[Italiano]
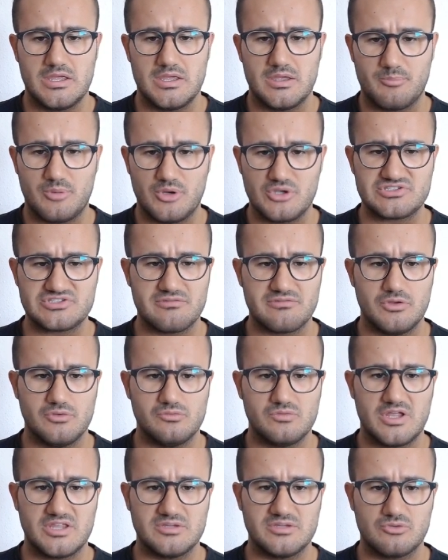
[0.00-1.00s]
Poi scrive in
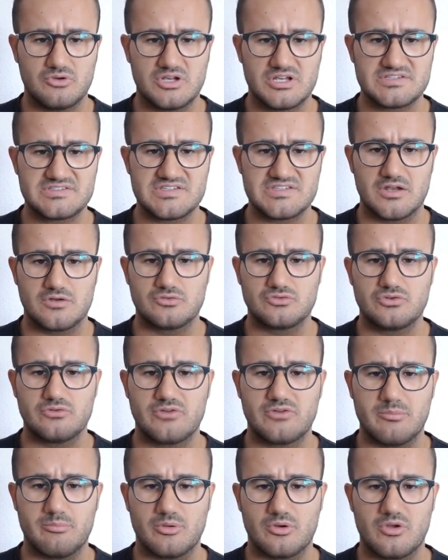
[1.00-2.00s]
una democrazia non
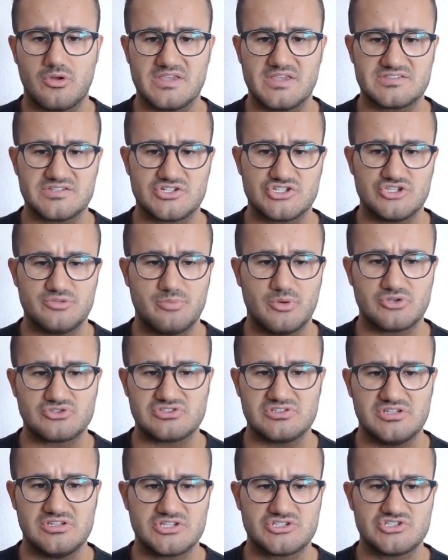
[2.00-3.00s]
dovrebbero esserci
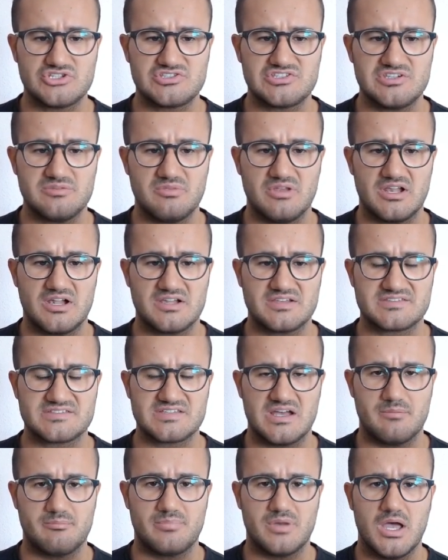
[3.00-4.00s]
posti inaccessibili alla
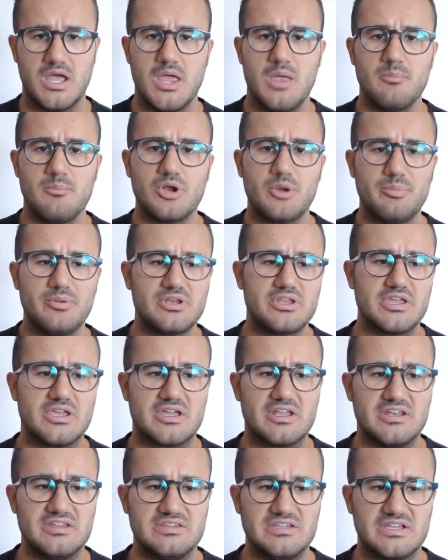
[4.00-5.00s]
stampa. Però perché
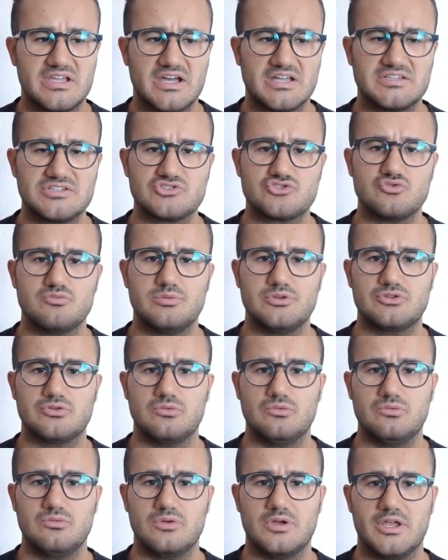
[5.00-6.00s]
criticate subito
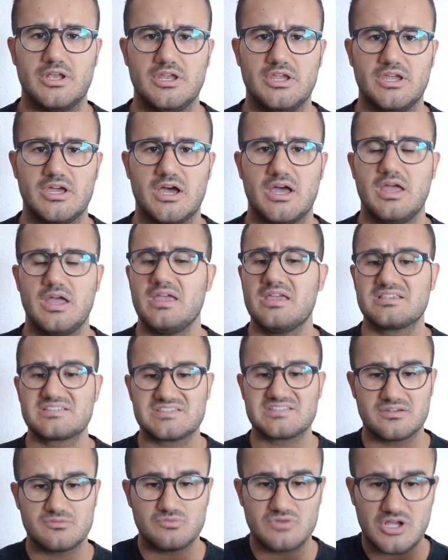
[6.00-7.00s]
l'Ungheria?
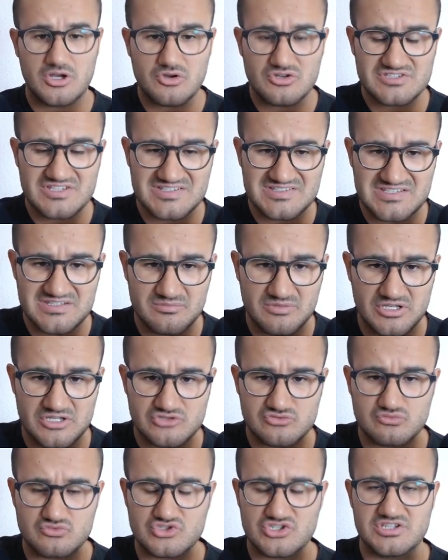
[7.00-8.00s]
Se una cosa simile
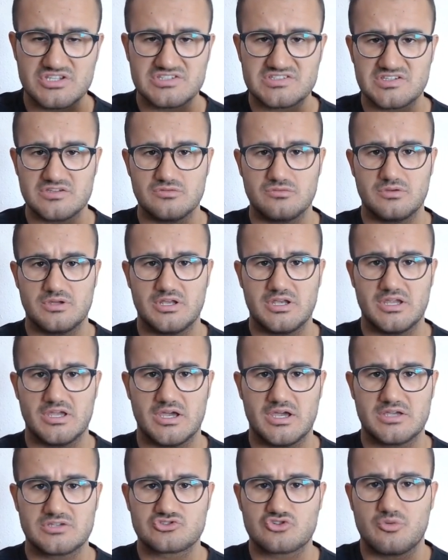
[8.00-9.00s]
succedesse in
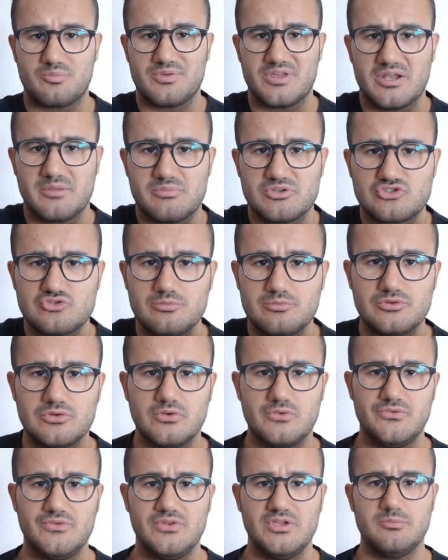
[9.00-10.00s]
Ungheria, scoppierebbe subito
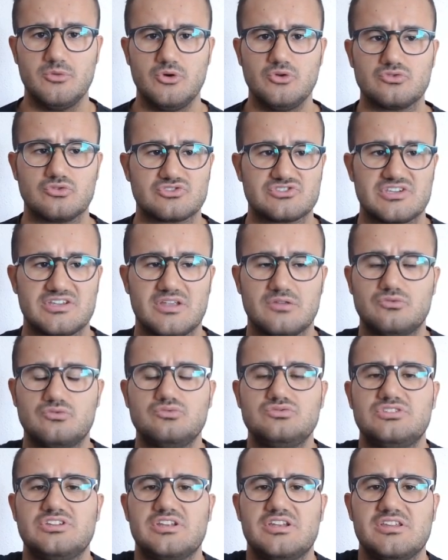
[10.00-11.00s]
il finimondo,
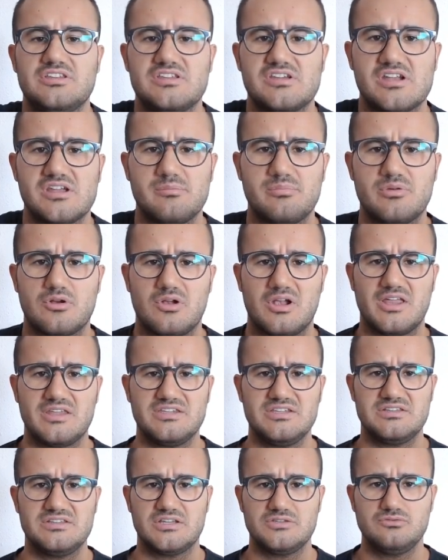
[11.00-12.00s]
tutti griderebbero alla
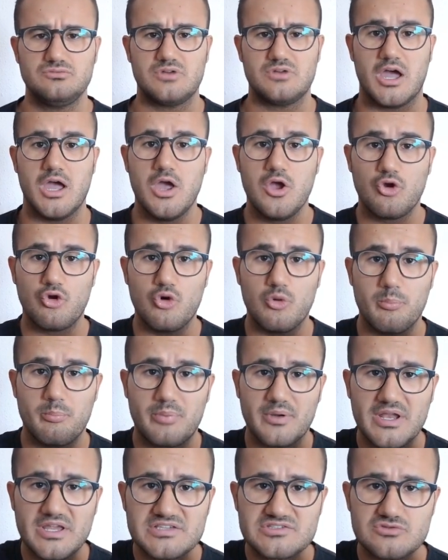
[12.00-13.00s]
dittatura,
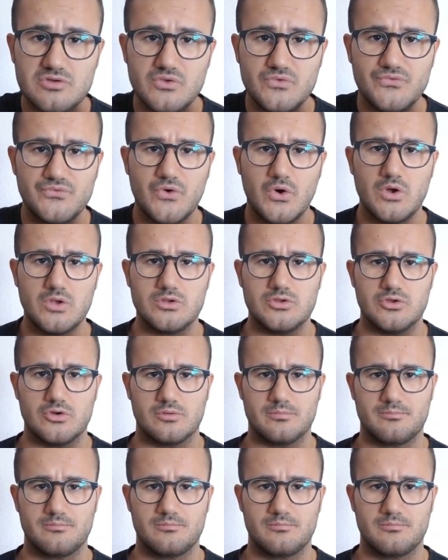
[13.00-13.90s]
compreso il foglio